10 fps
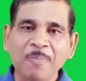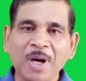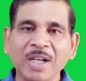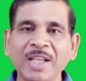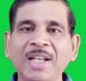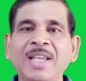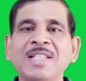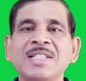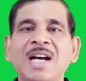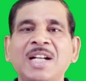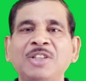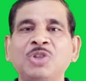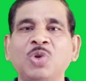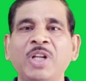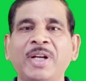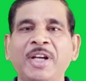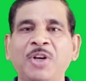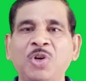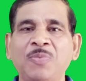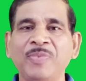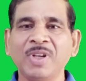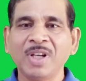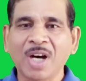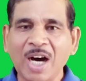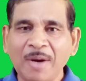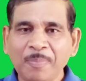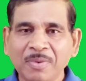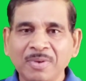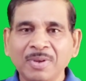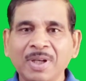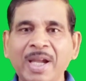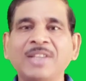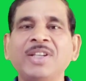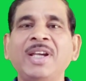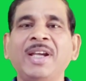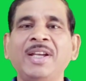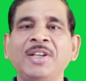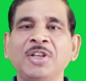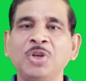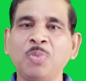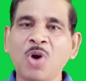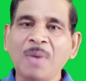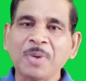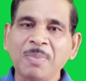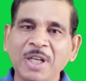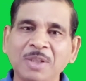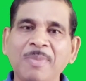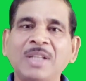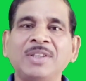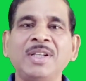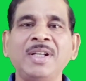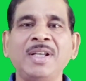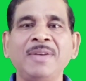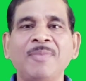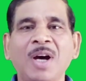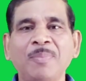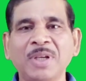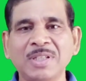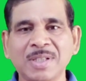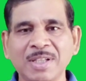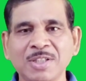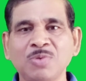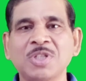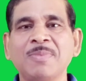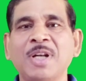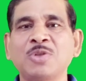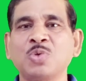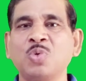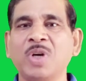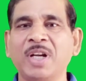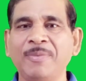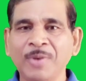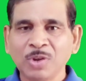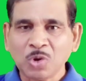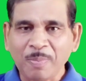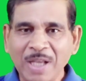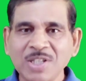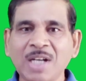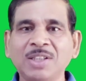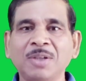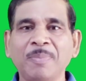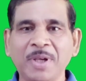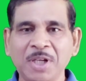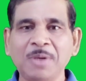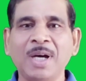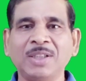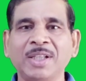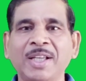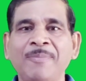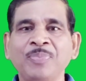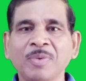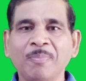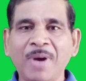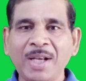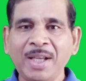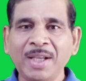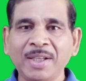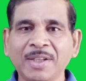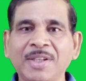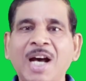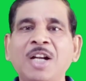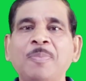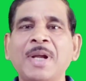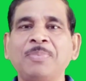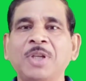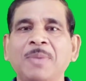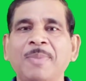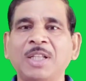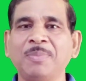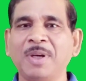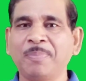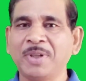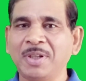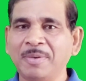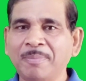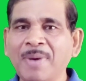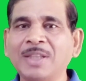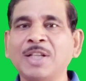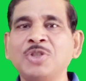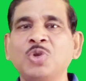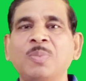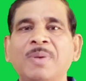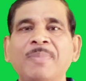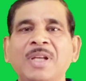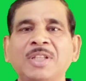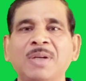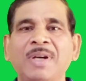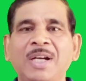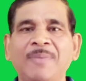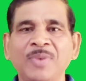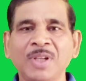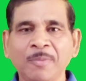आप अकेले ही इसका आनंद क्यों ले रहे हो आप कहते हैं कि वो आपकी बात मानती ही नहीं हम किस तरह से उनसे बात शुरू करें तो मैं जहाँ तक मेरी बात है मैंने ज्ञान प्राप्ति के बाद में अपनी माता जी को ब्रह्म ज्ञान दिलवाया